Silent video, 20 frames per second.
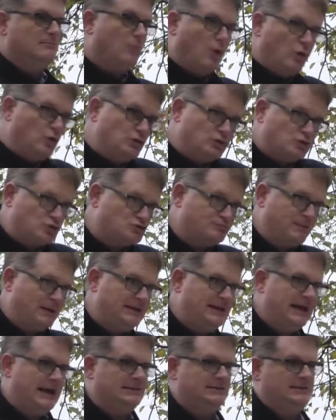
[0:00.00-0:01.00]
molto
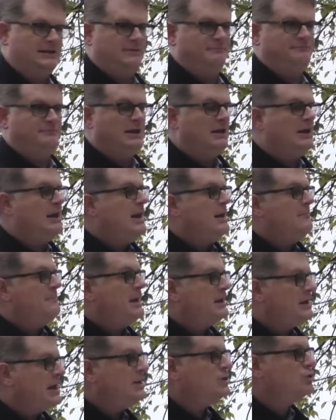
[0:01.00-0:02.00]
sbagliata
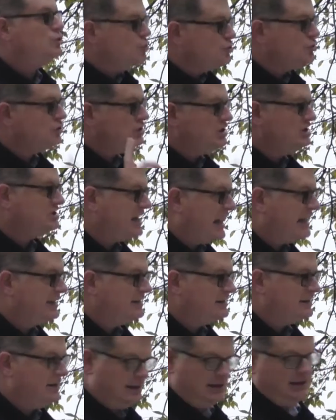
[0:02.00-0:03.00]
perché tutti i
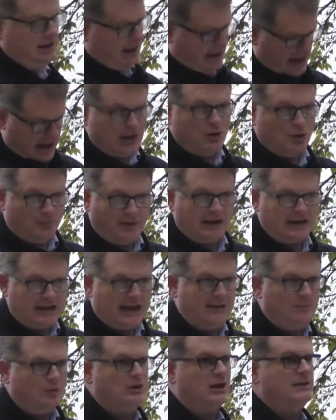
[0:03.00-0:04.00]
santi, e non
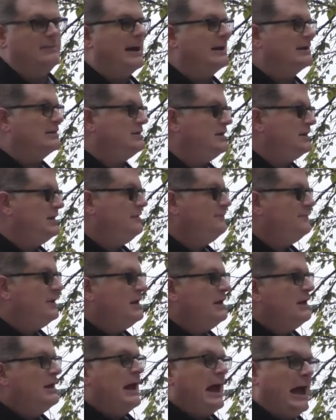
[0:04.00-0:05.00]
parliamo dei martiri,
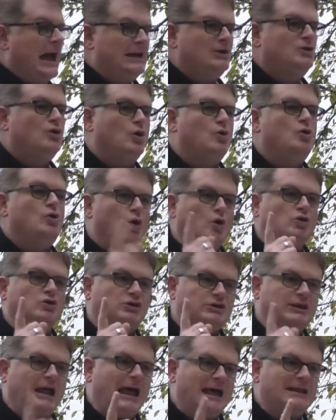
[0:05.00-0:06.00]
hanno
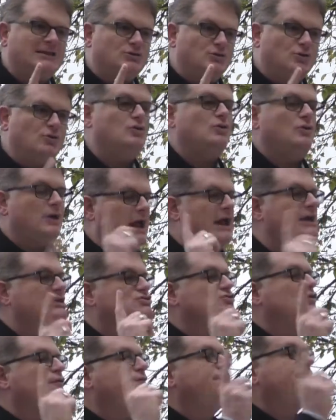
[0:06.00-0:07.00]
lottato e
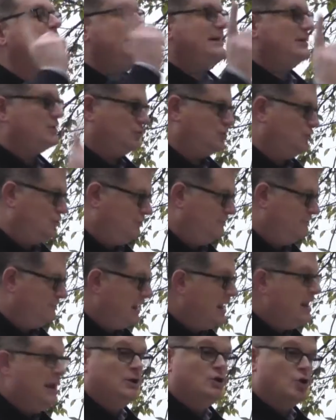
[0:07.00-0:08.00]
sofferto,
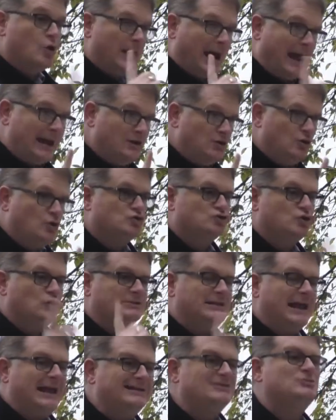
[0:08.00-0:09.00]
non hanno
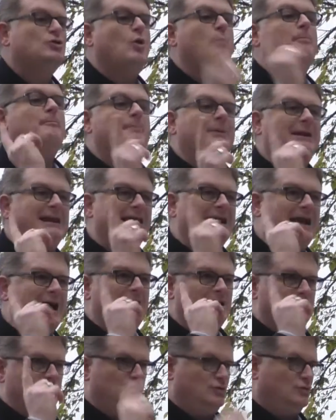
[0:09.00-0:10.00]
soltanto
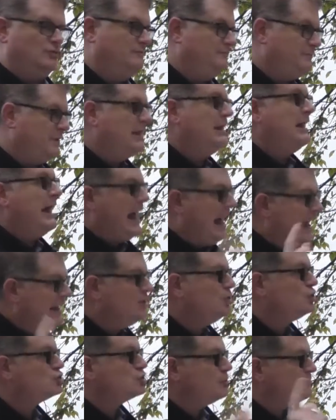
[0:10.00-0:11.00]
pregato,
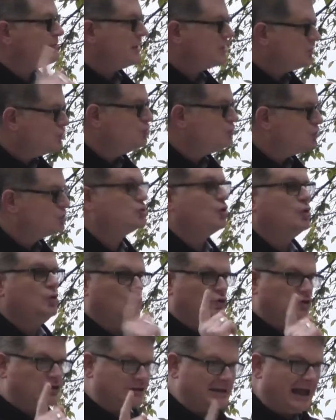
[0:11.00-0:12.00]
hanno soprattutto
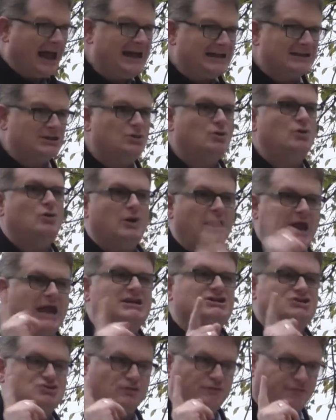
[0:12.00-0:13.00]
lottato
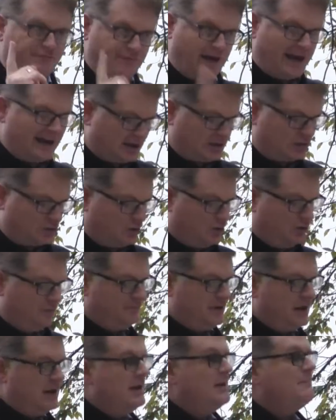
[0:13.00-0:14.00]
e
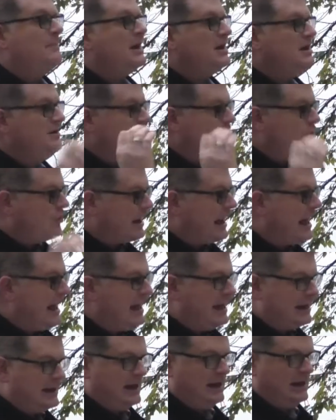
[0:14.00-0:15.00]
sofferto per
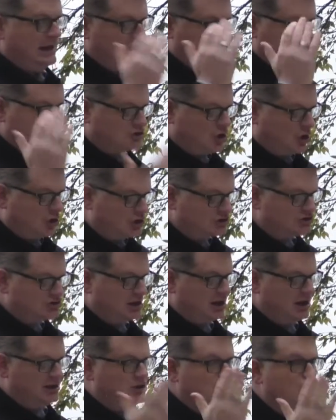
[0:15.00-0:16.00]
invocare il
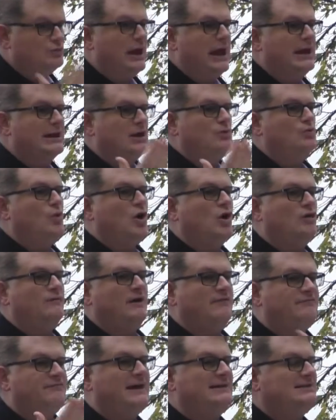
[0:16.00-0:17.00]
sorgere di un'era
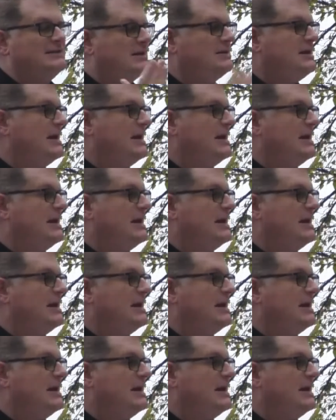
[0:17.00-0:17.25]
nuova fatta